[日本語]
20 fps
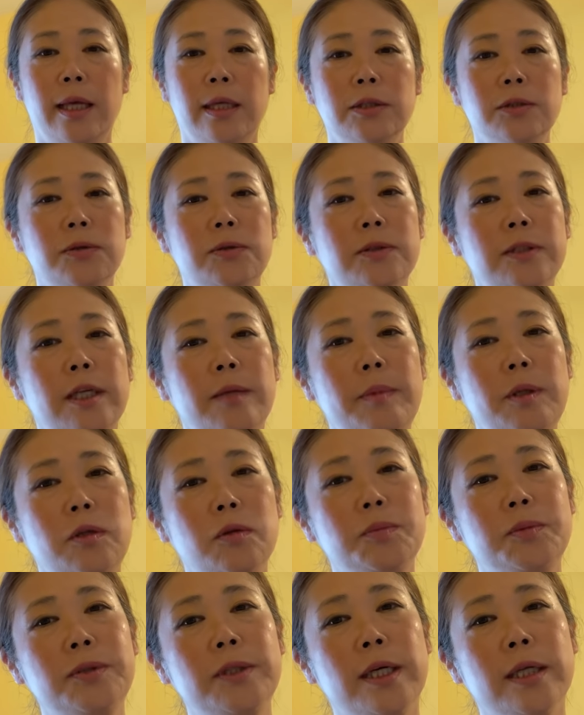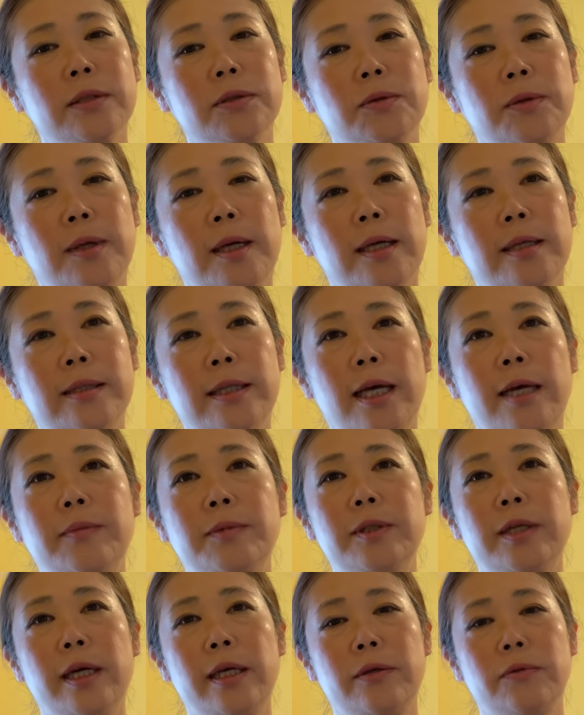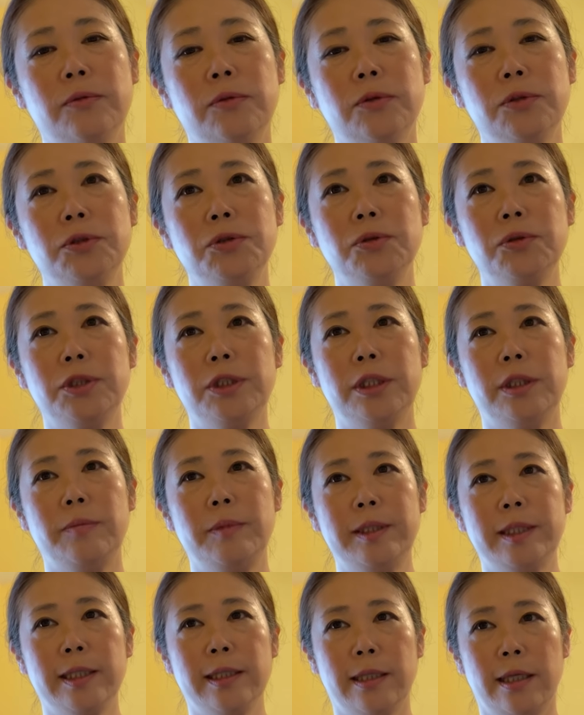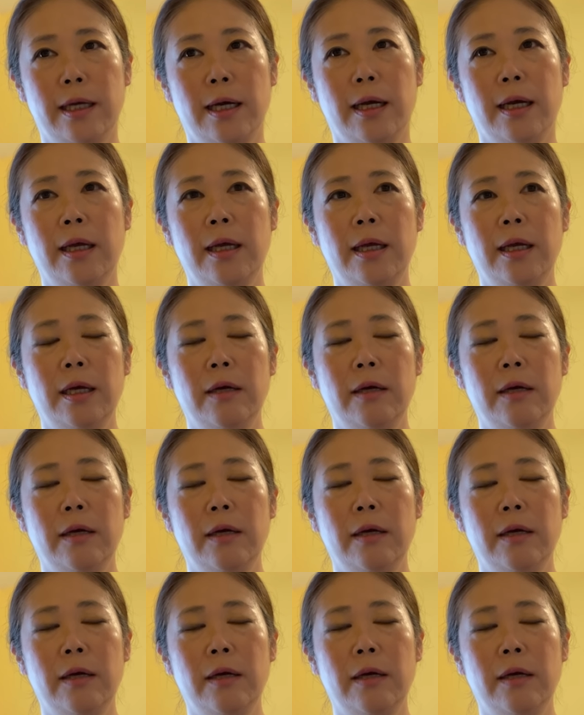そのためのプランとかタイムラインを上司に見せたら